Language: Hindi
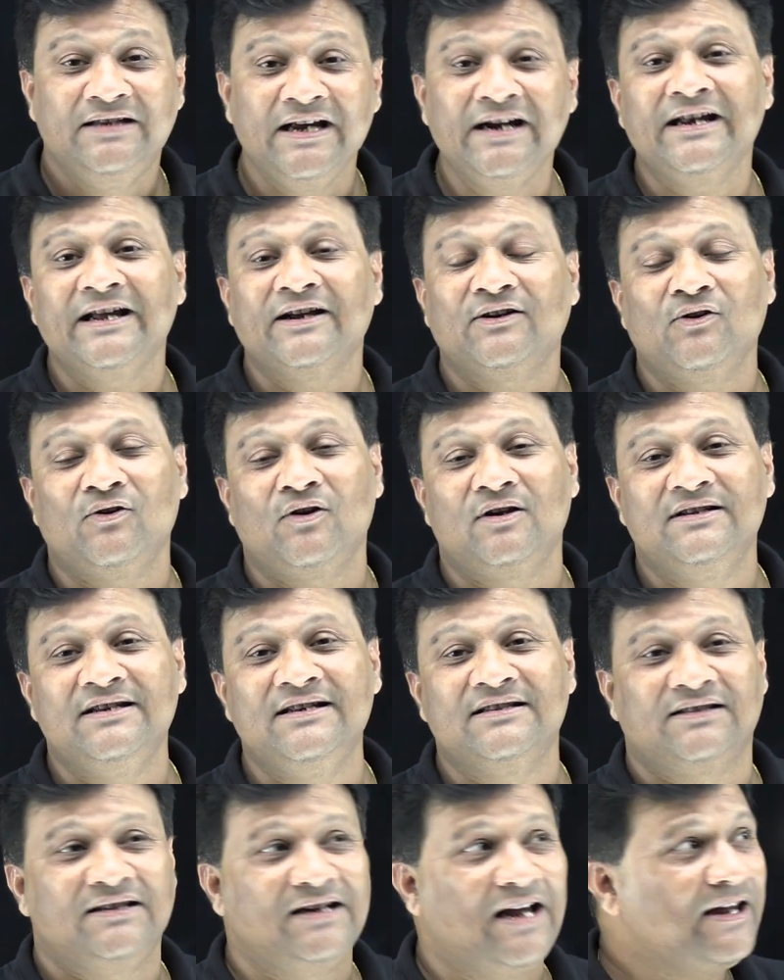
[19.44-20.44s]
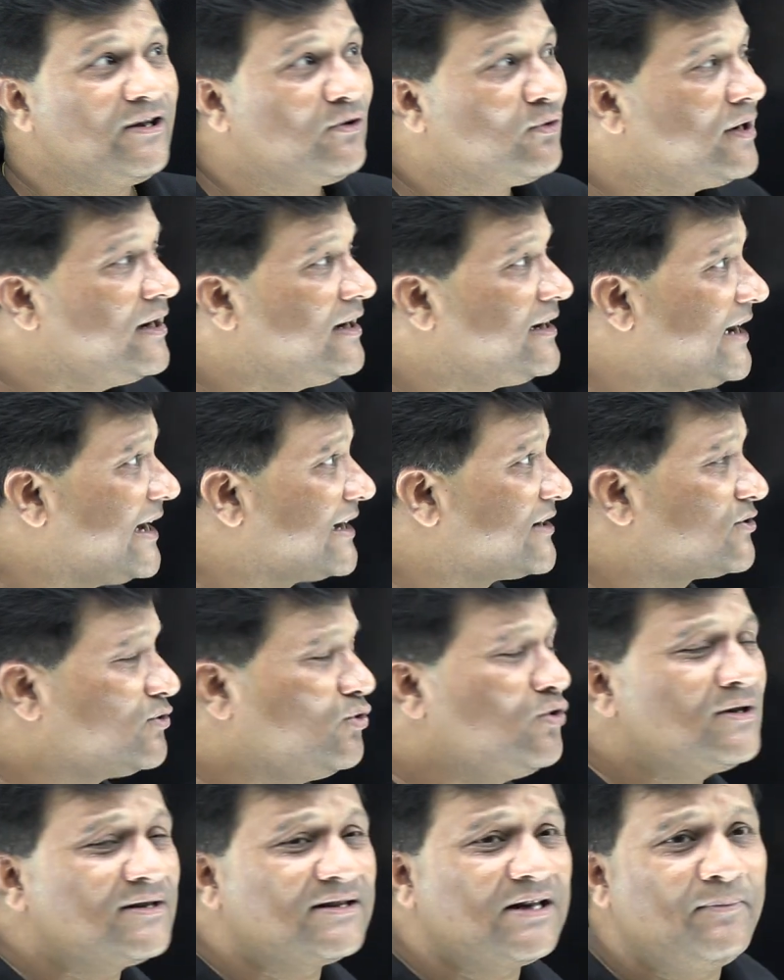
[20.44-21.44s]
ये टेक्नोलॉजी इसलिए आई क्योंकि
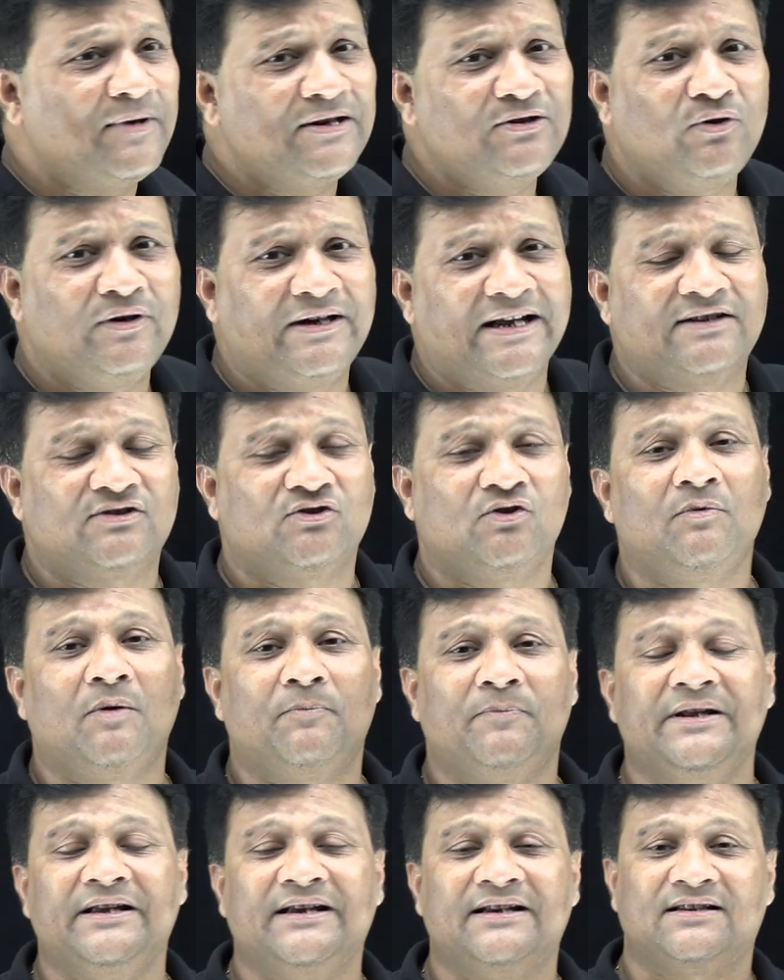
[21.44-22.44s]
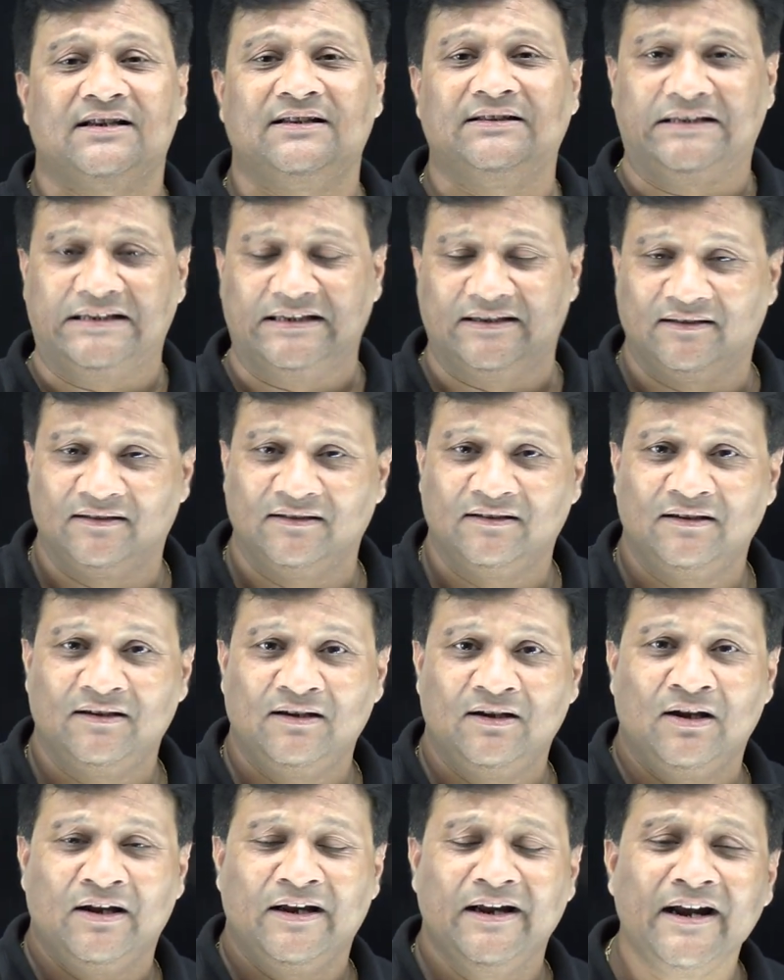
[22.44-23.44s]
उस समय जो डेस्कटॉप एप्लीकेशन थी
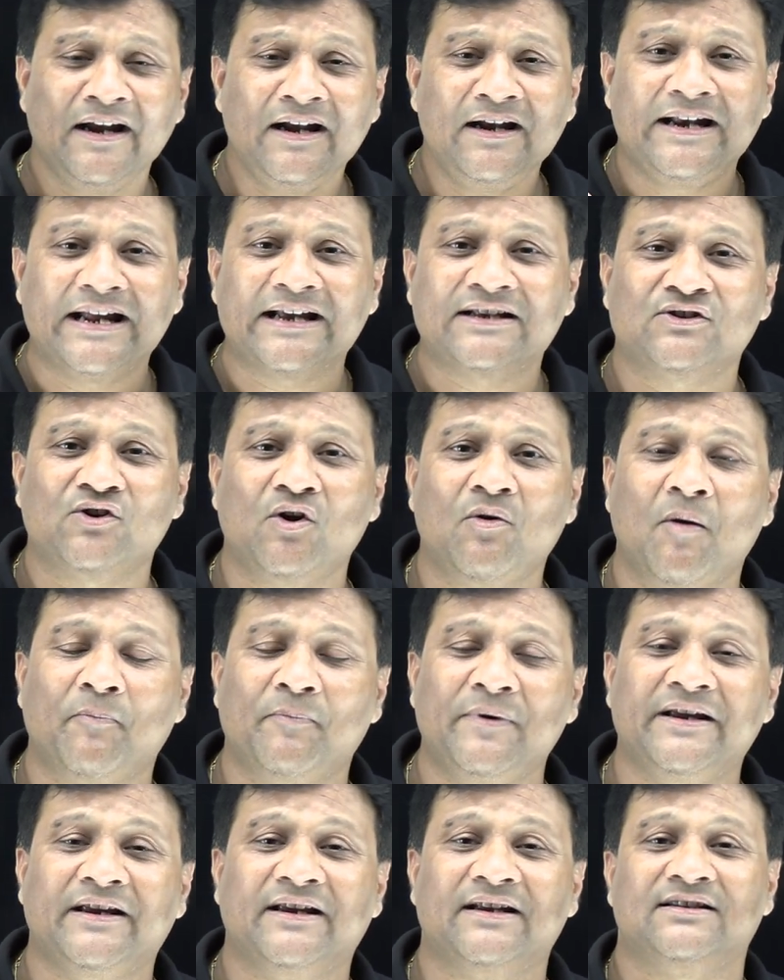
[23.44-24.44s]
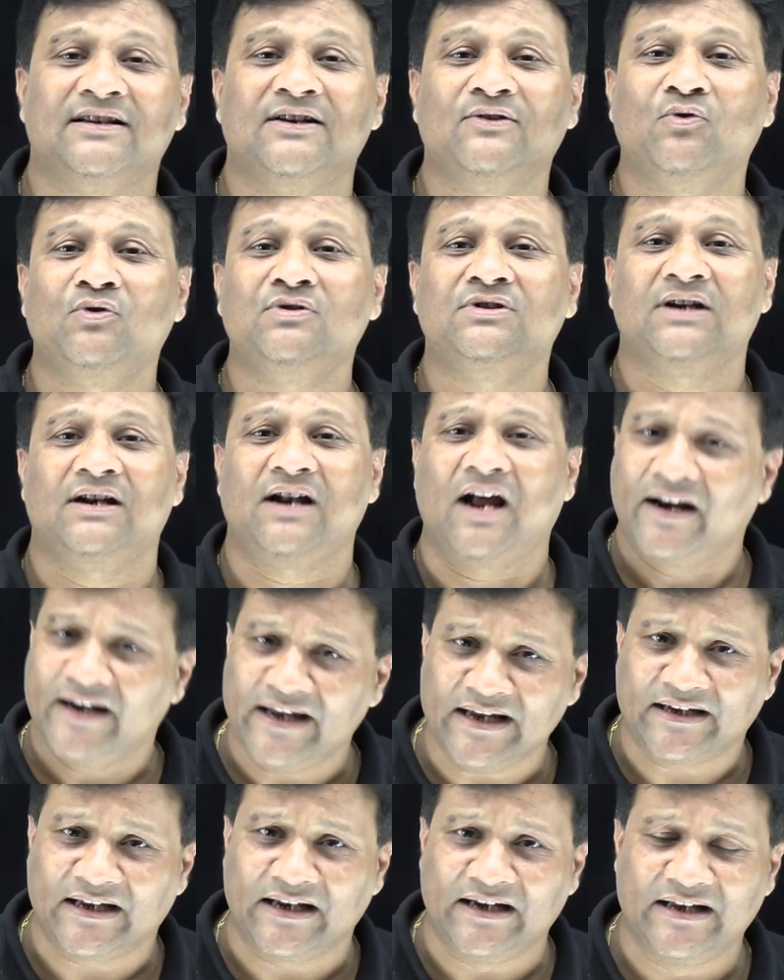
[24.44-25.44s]
इन डेस्कटॉप एप्लीकेशन को
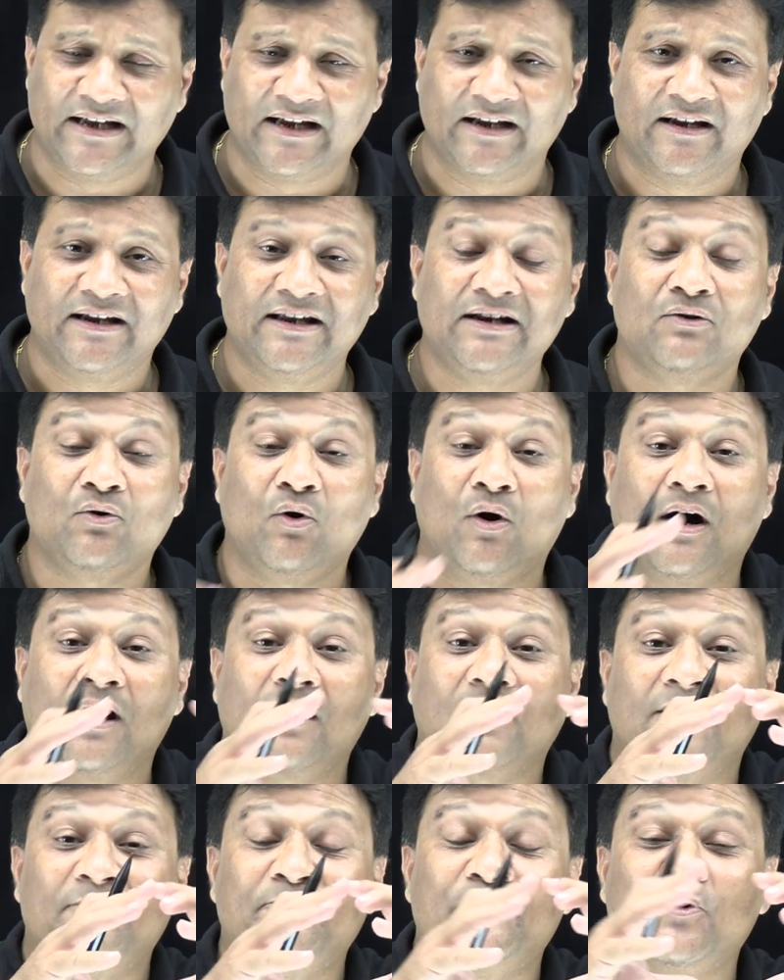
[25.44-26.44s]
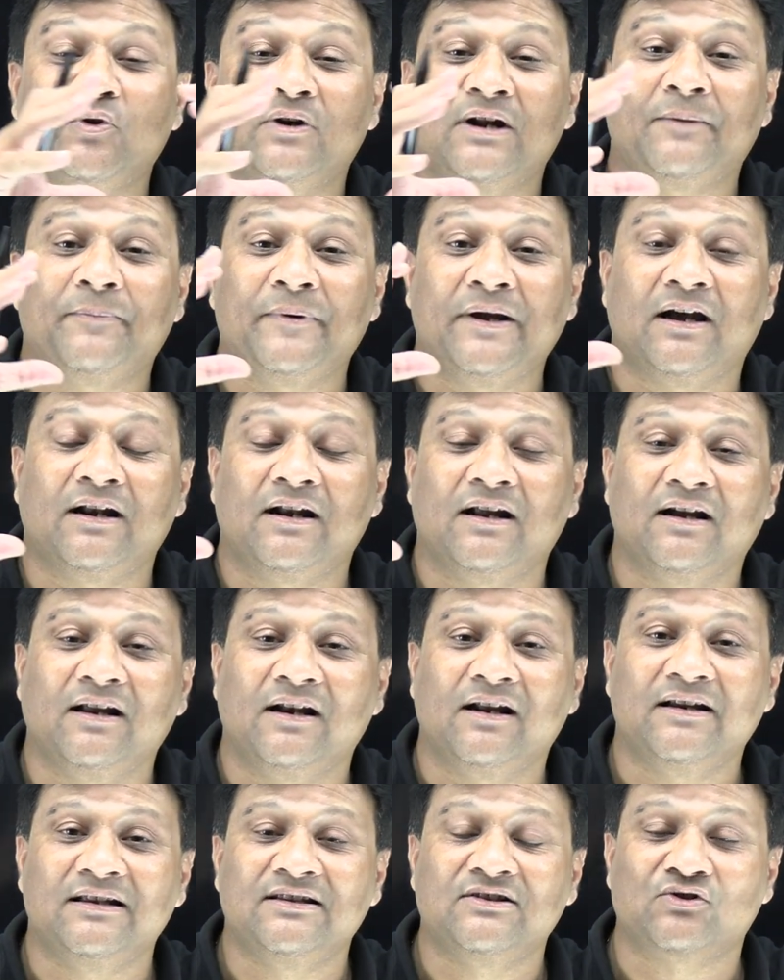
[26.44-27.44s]
चलाने के लिए इनको हर कंप्यूटर पे अलग
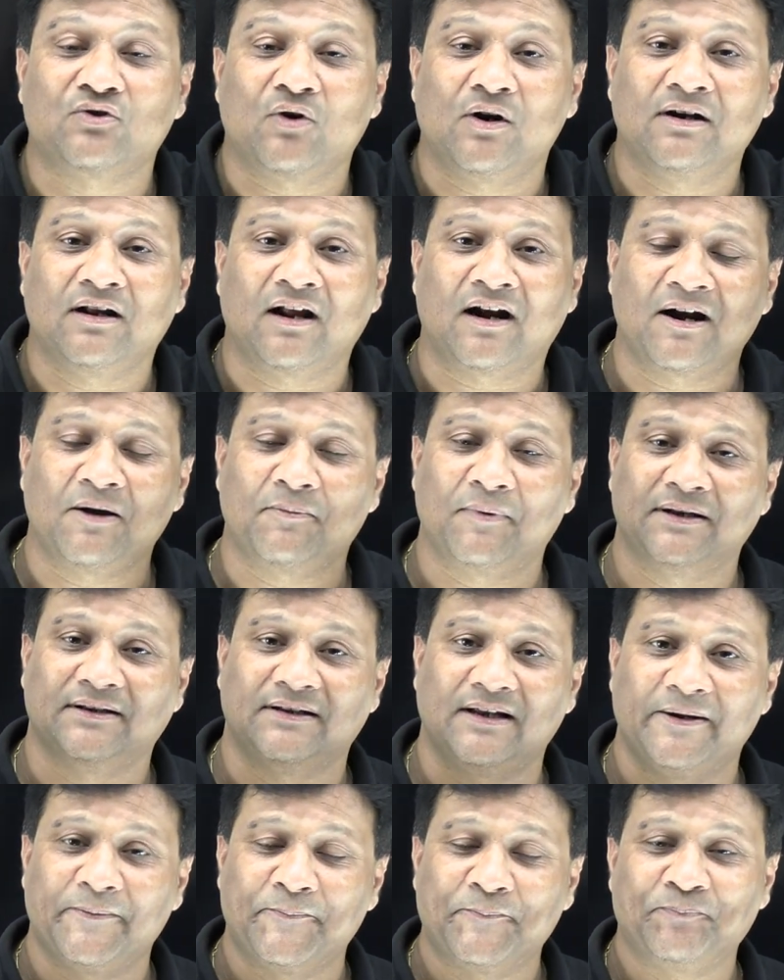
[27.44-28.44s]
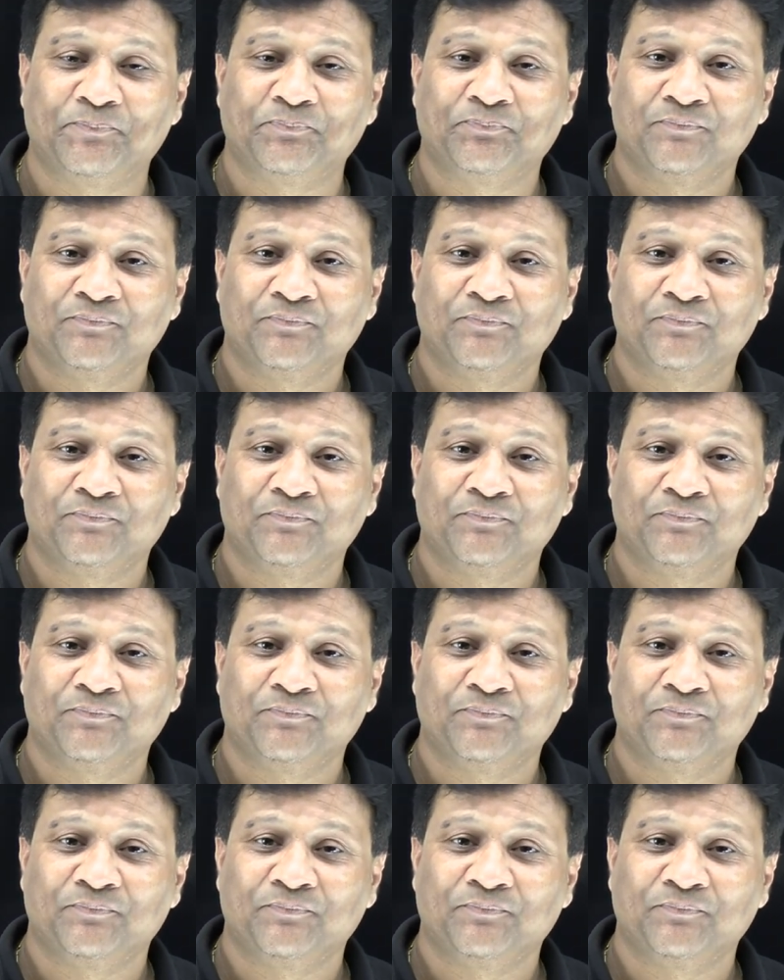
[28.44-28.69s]
अलग इंस्टॉल करना पड़ता है